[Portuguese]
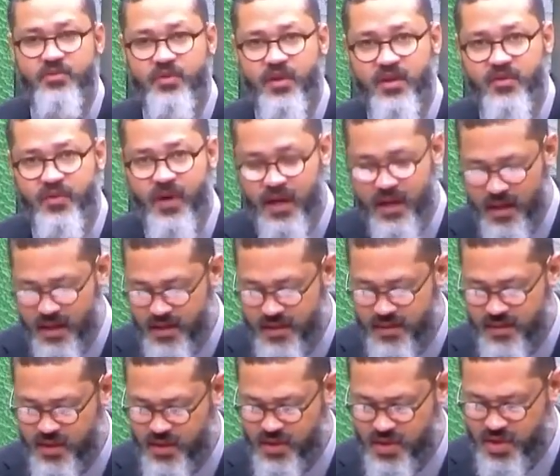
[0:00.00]
vivem
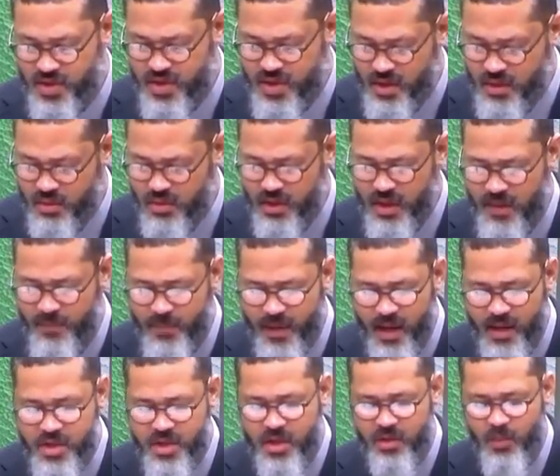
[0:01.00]
insistindo na
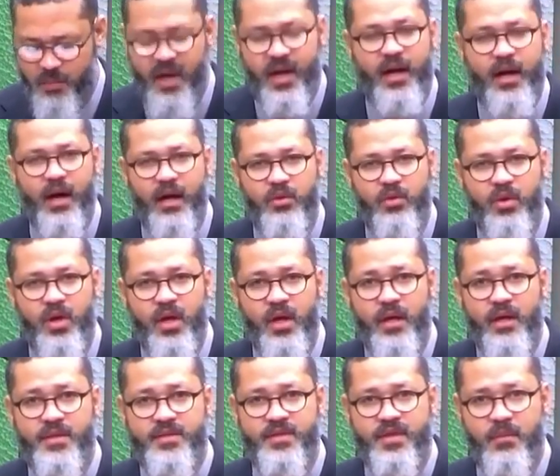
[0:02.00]
prática do pecado
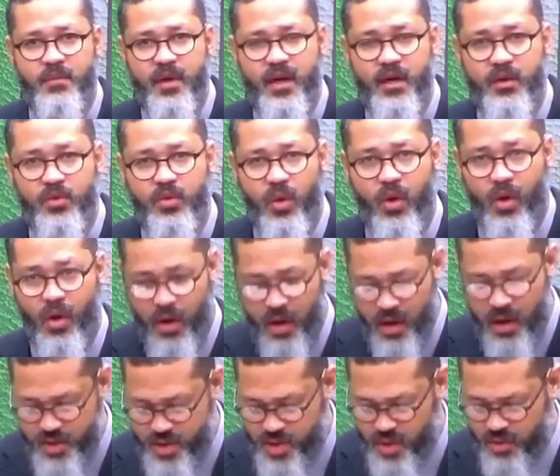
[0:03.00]
e semeando
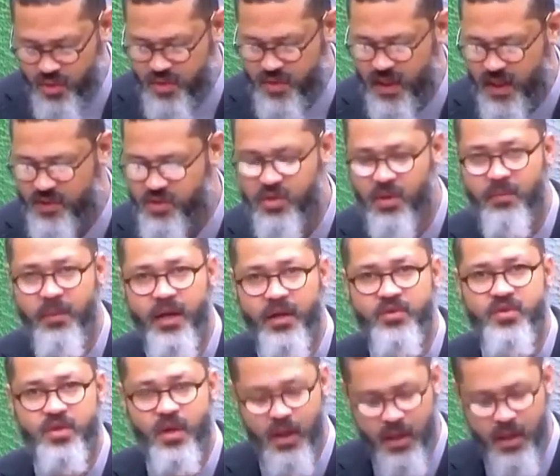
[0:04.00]
ódio nos relacionamentos